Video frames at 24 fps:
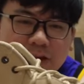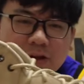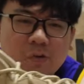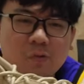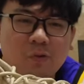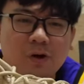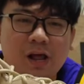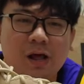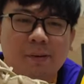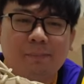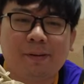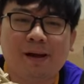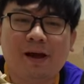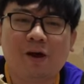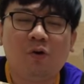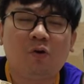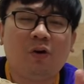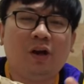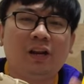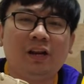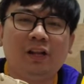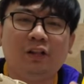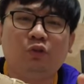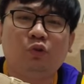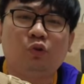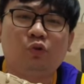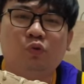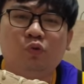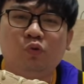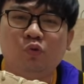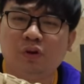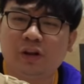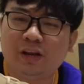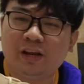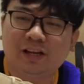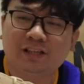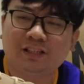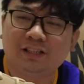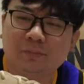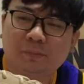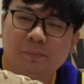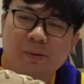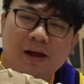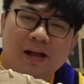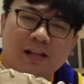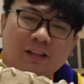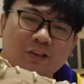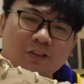Wala pa akong ganitong kulay na
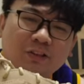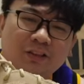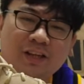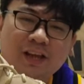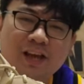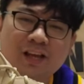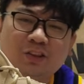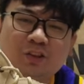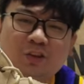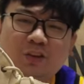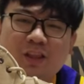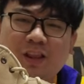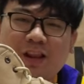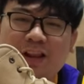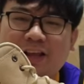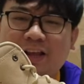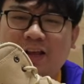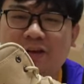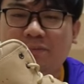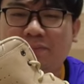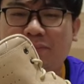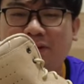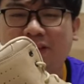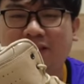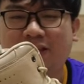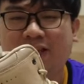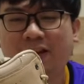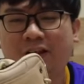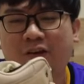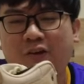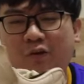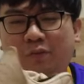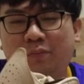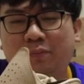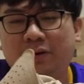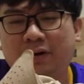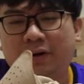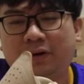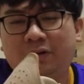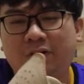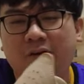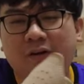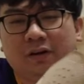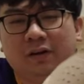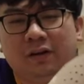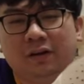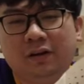sapatos, kaya ito talaga yung binili ko, brown.